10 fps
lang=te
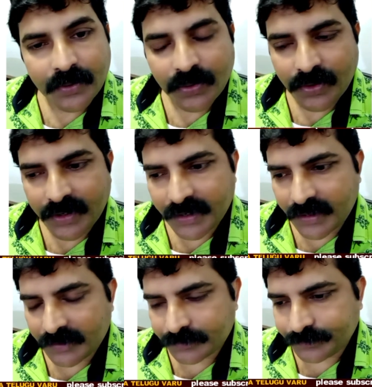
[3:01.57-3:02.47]
పూలు కూడా ఉంటాయి
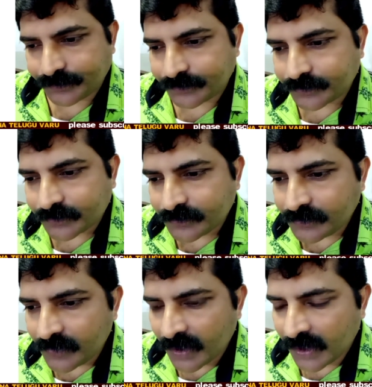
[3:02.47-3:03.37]
ఇక్కడ
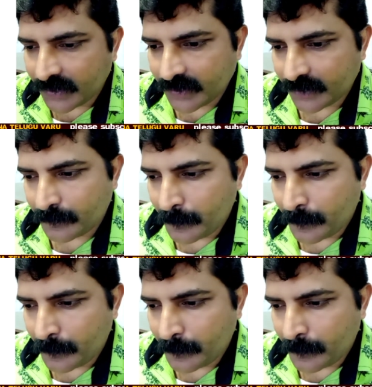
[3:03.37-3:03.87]
అయ్యి